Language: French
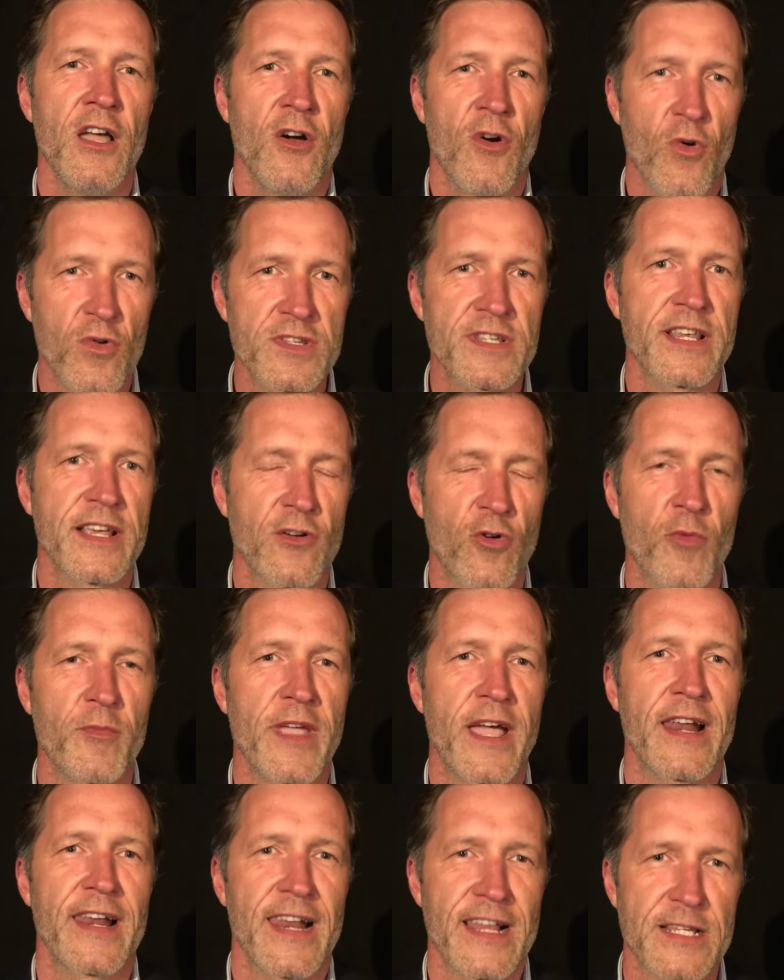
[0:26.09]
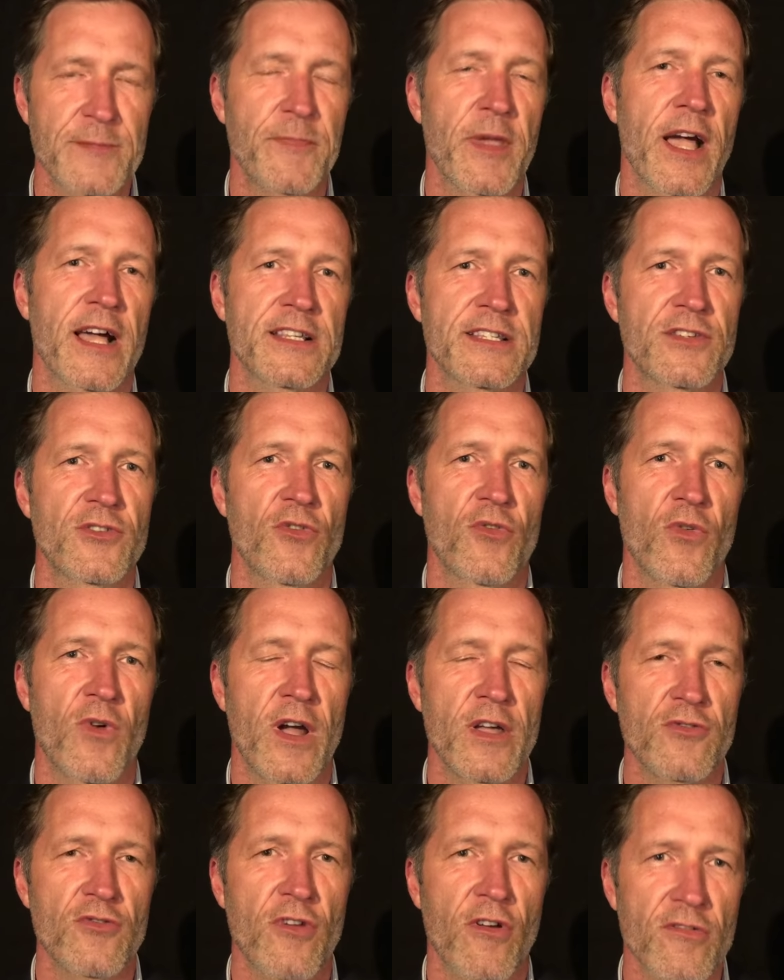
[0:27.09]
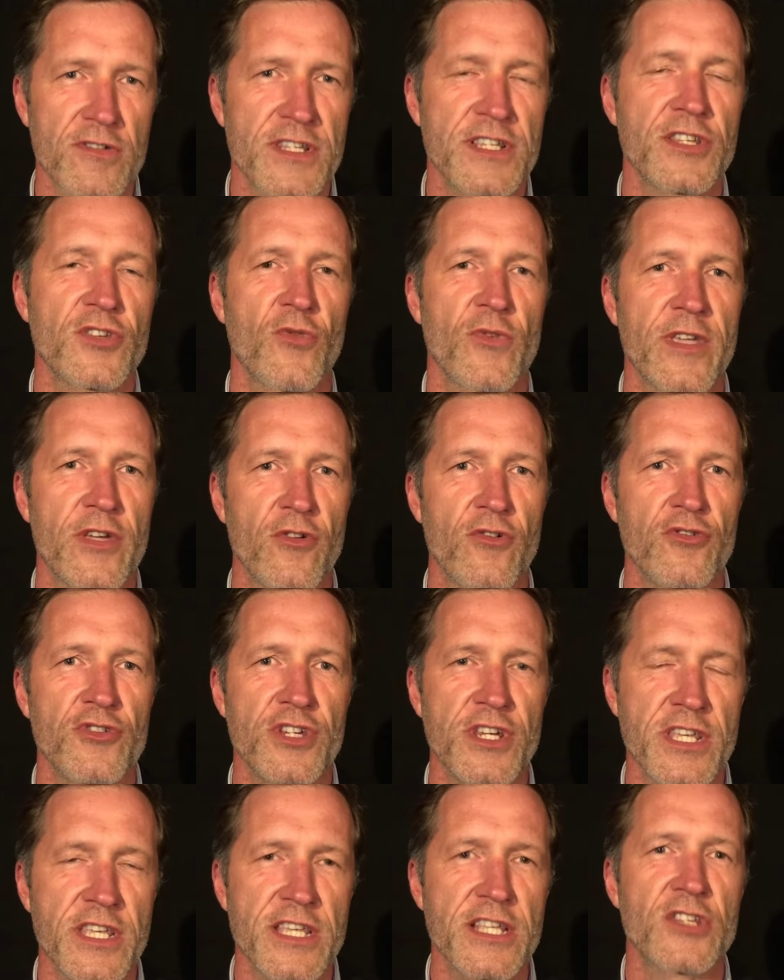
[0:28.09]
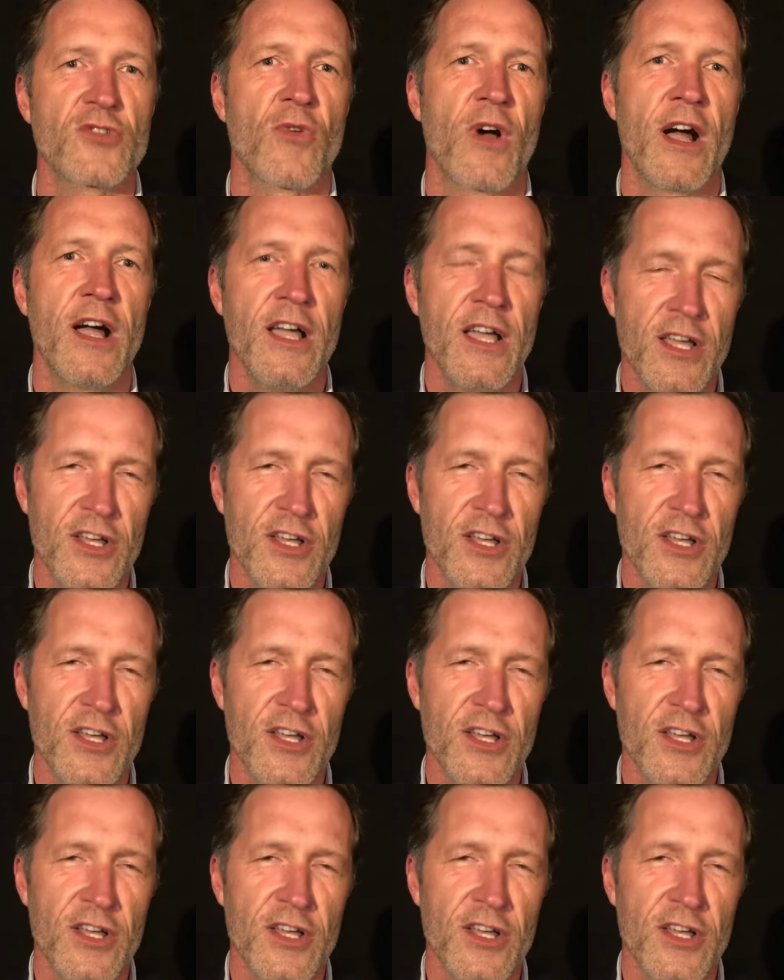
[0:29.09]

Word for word: on sait combien l'aspiration à une transition écologique qui soit